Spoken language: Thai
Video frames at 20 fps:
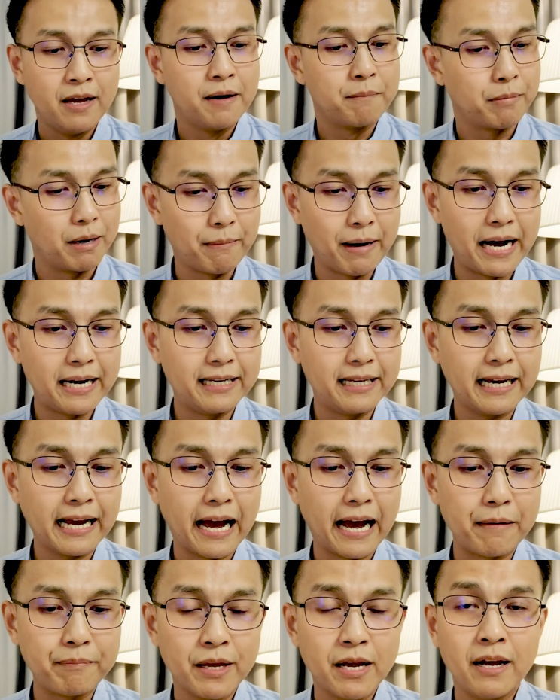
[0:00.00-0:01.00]
ประมาณนี้ค
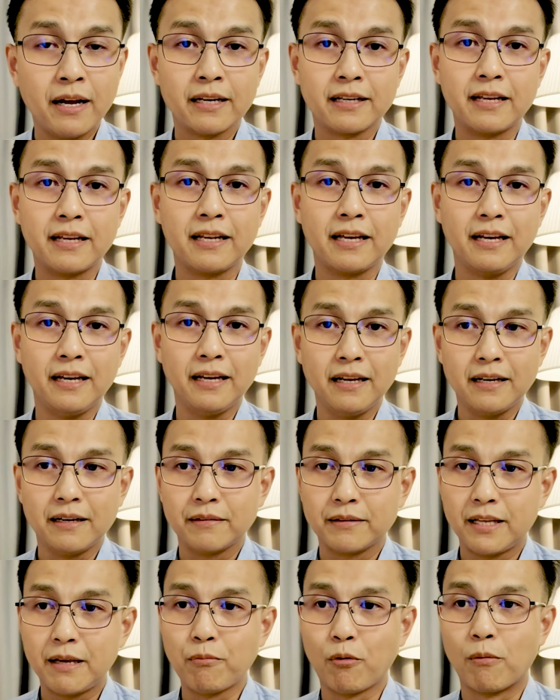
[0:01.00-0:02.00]
รับทีนี้
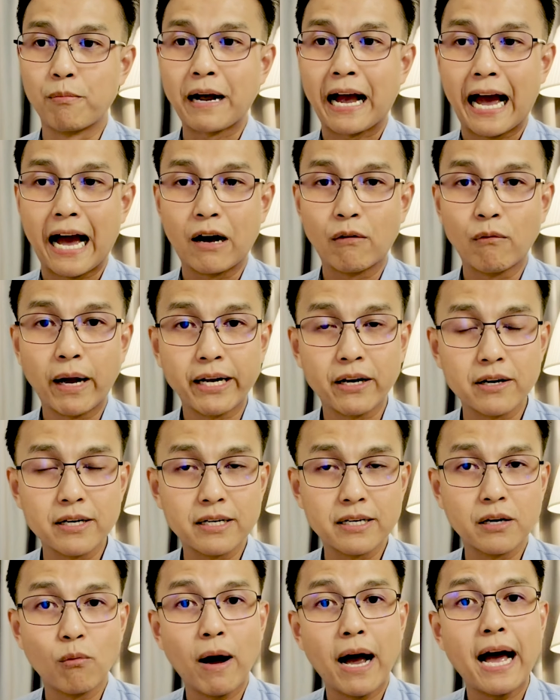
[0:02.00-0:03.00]
ที่ผมค้างไว้ก็
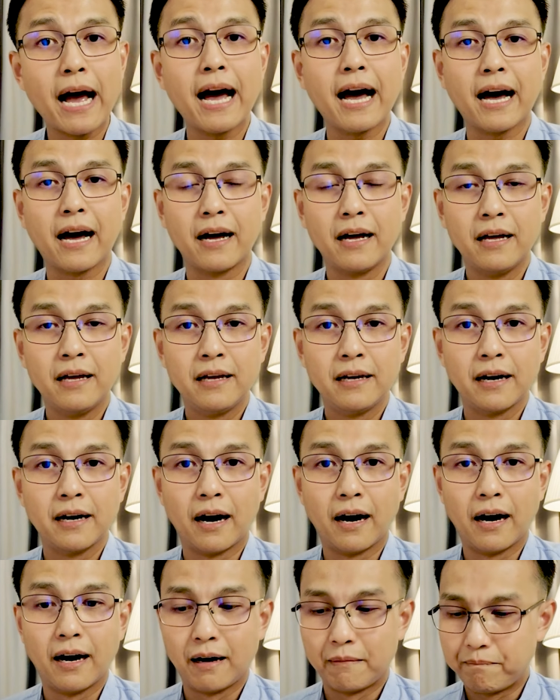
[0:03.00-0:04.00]
คือว่าเอ
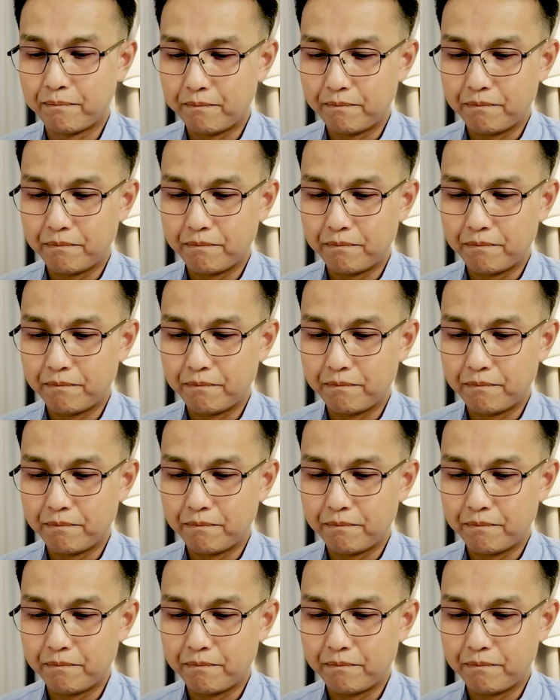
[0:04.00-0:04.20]
อ